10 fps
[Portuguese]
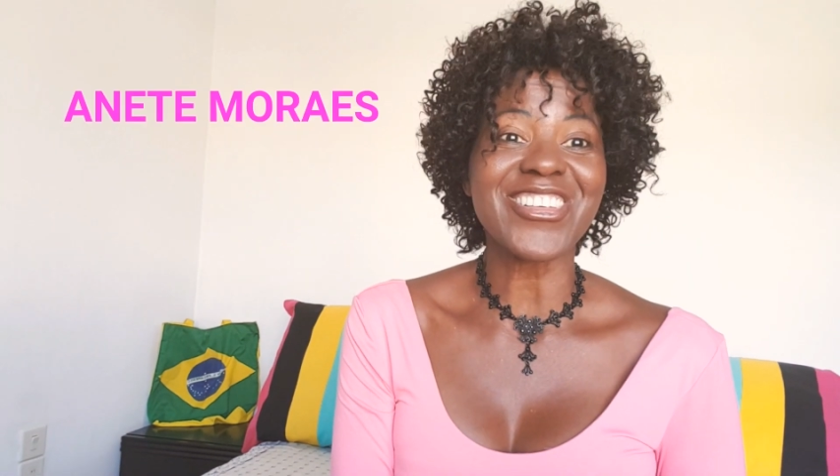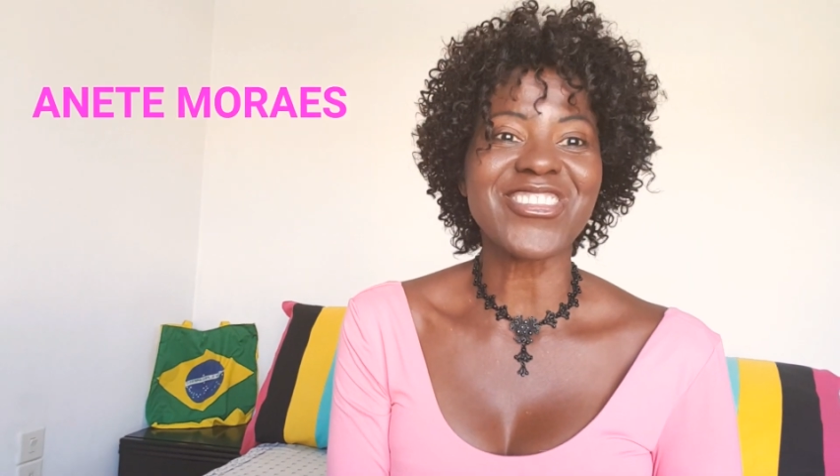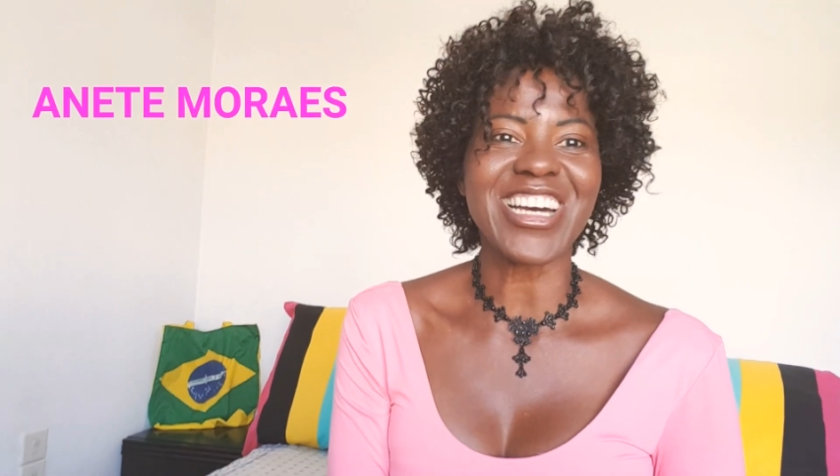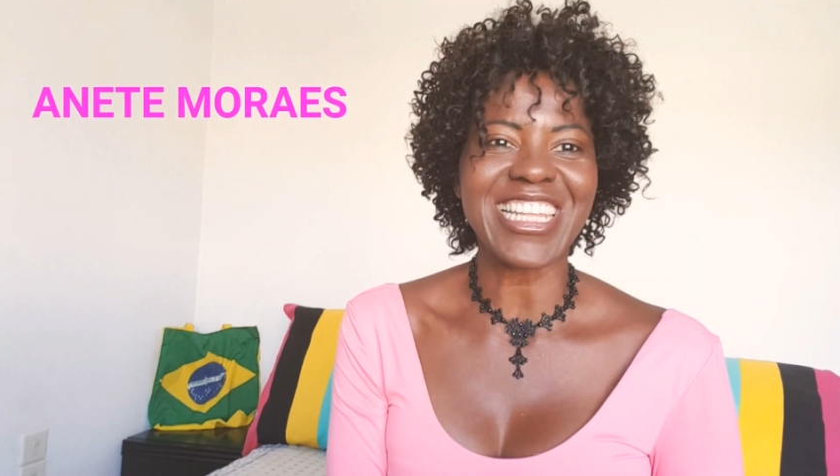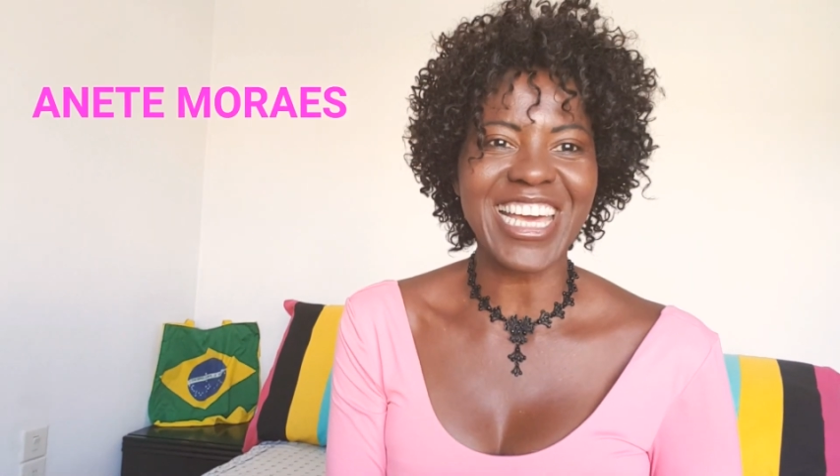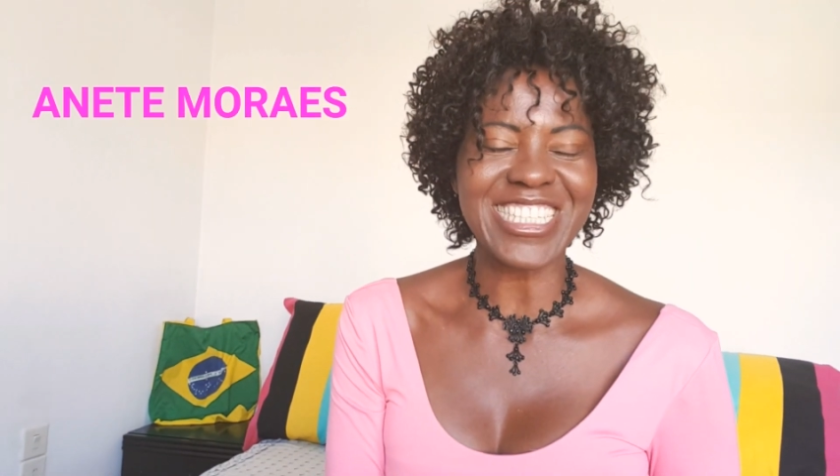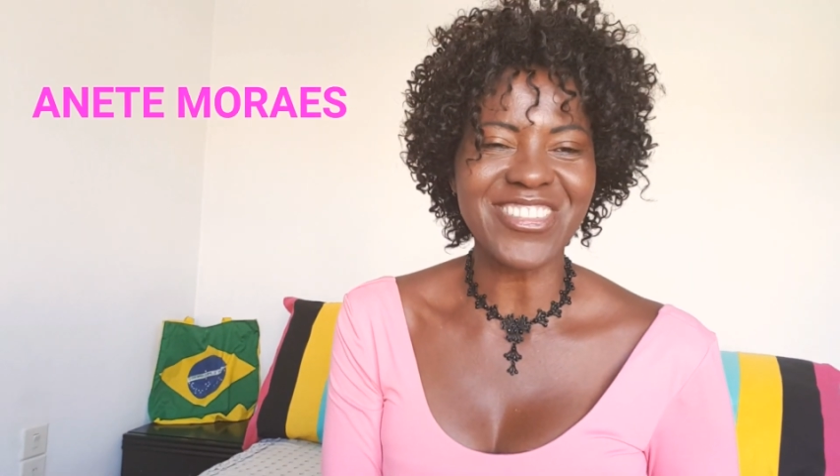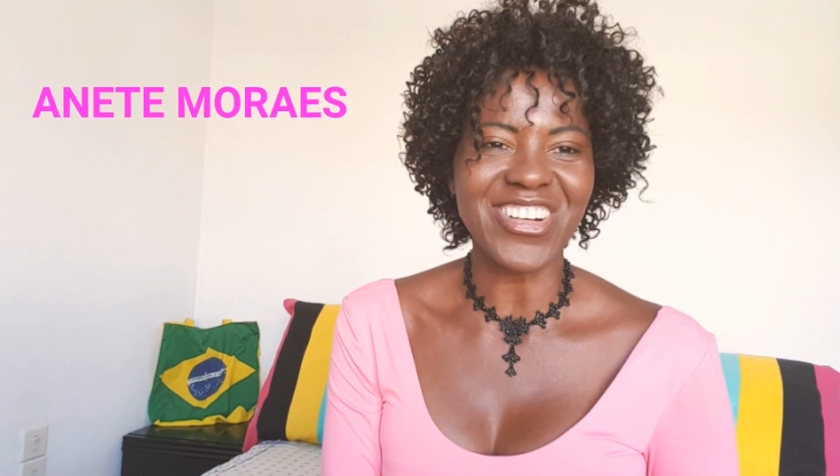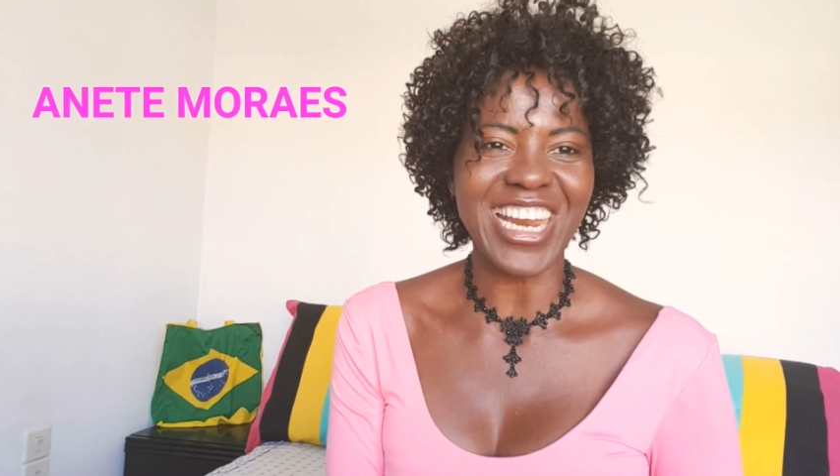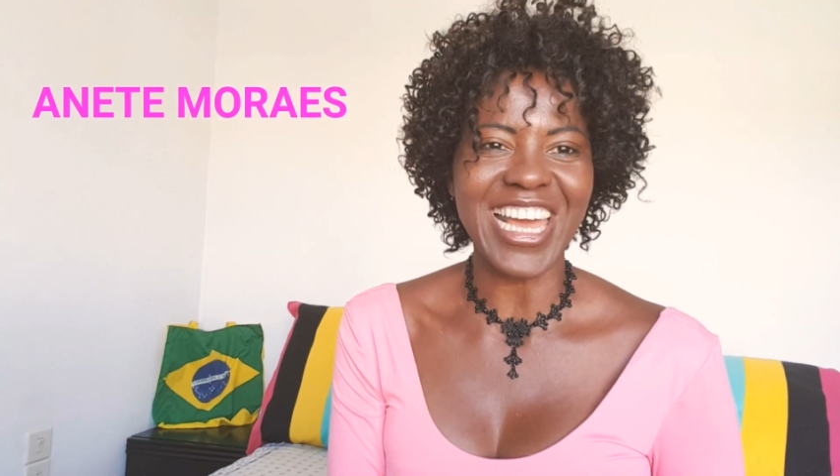Eu sou a
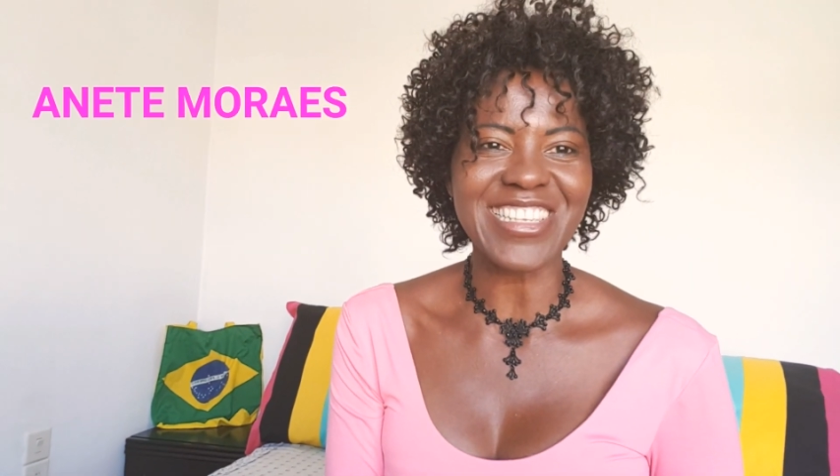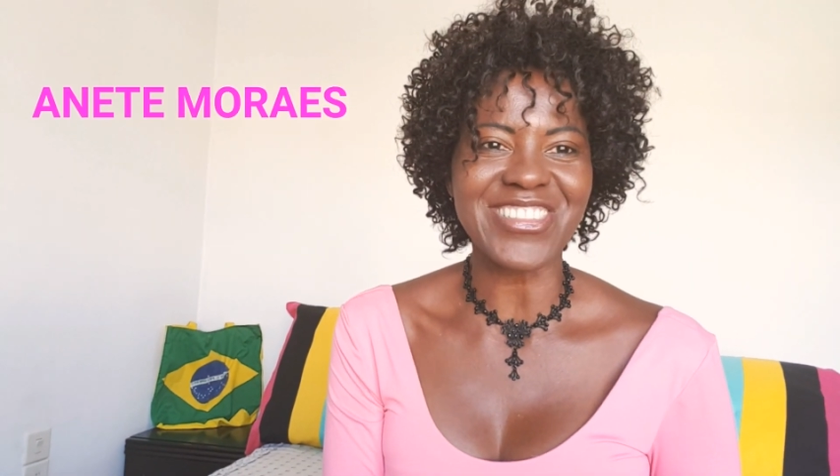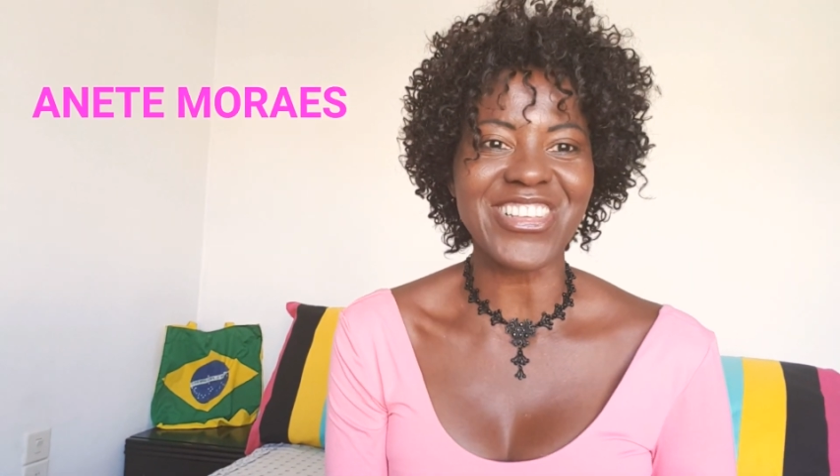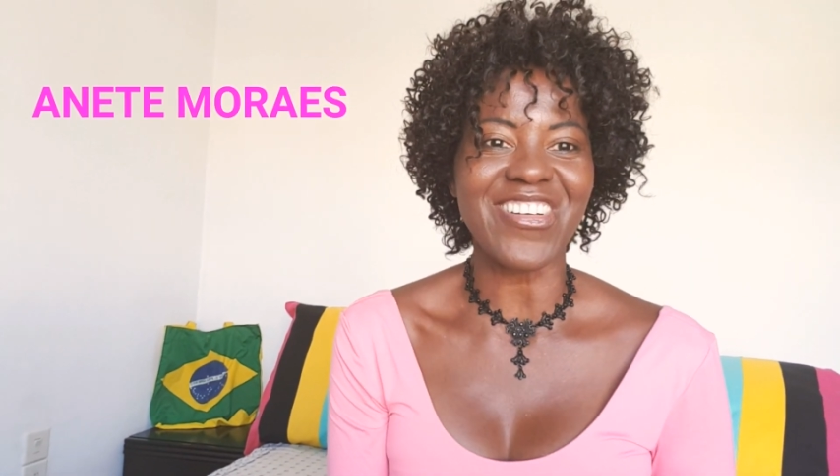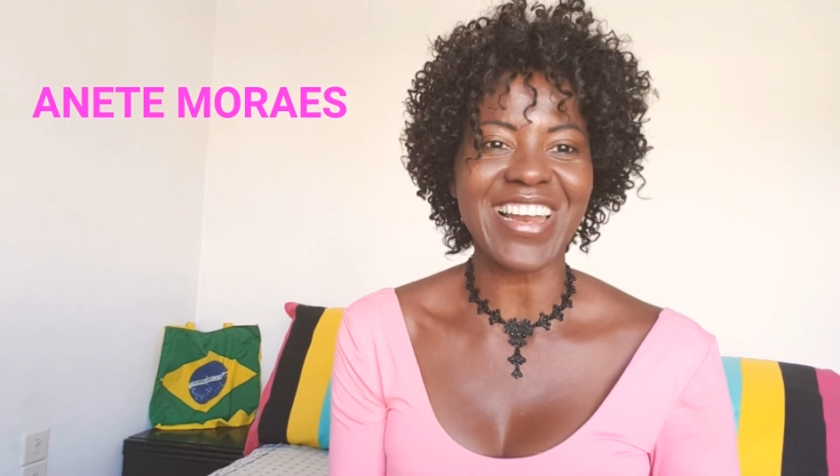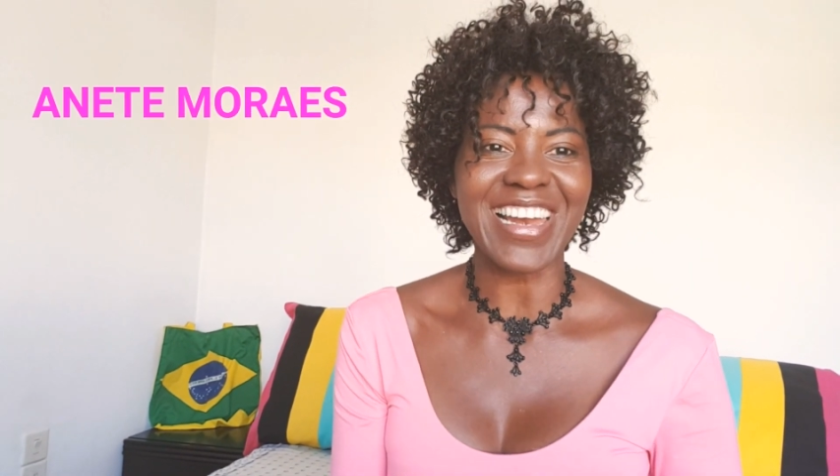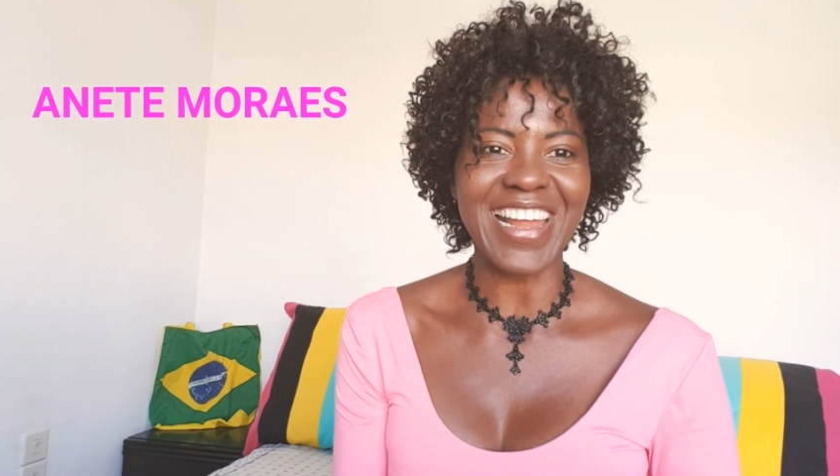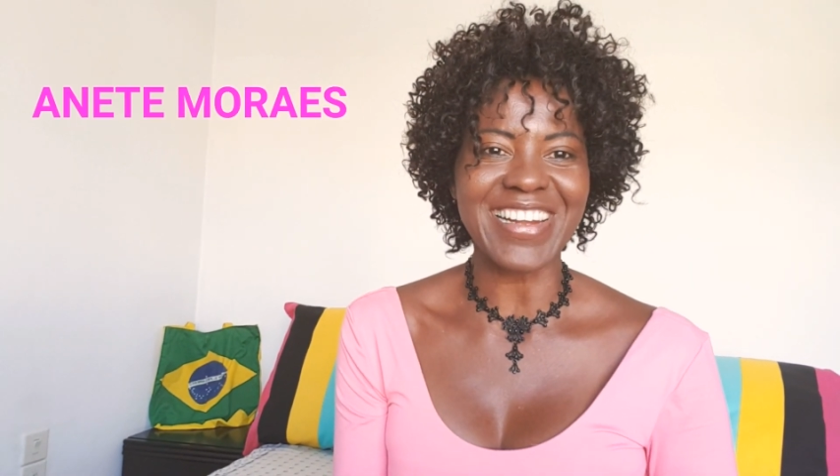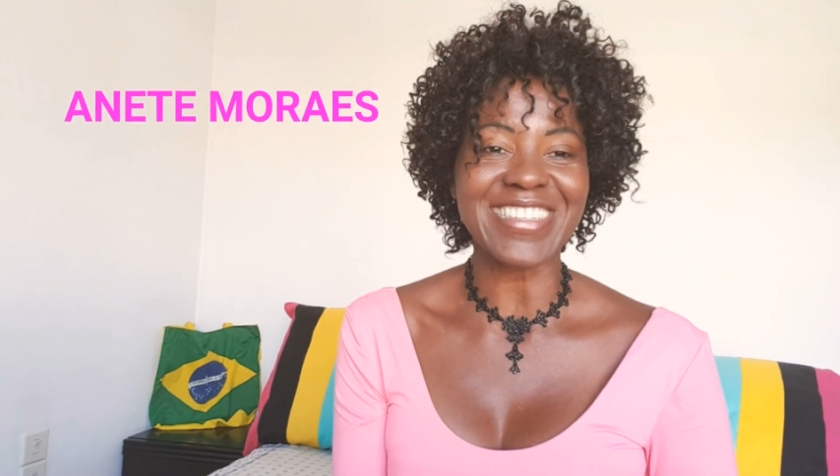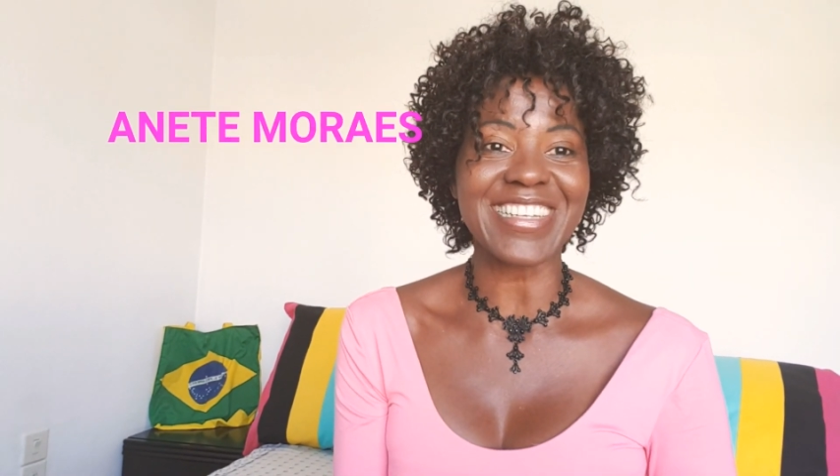Nete Moraes e eu tenho
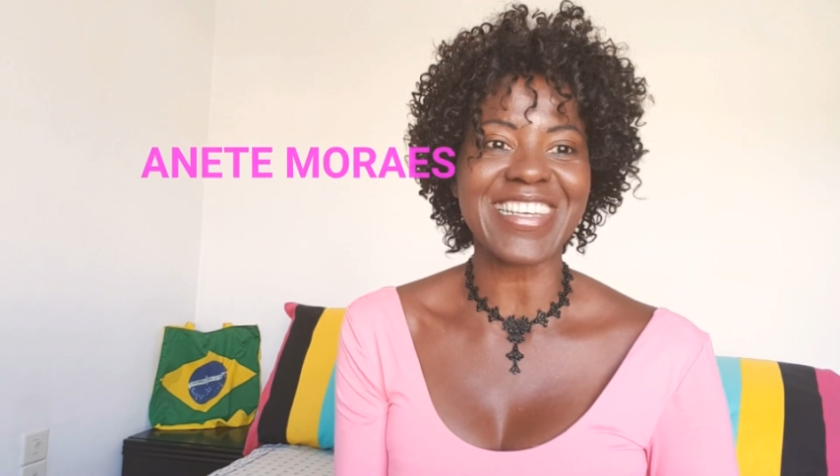alerta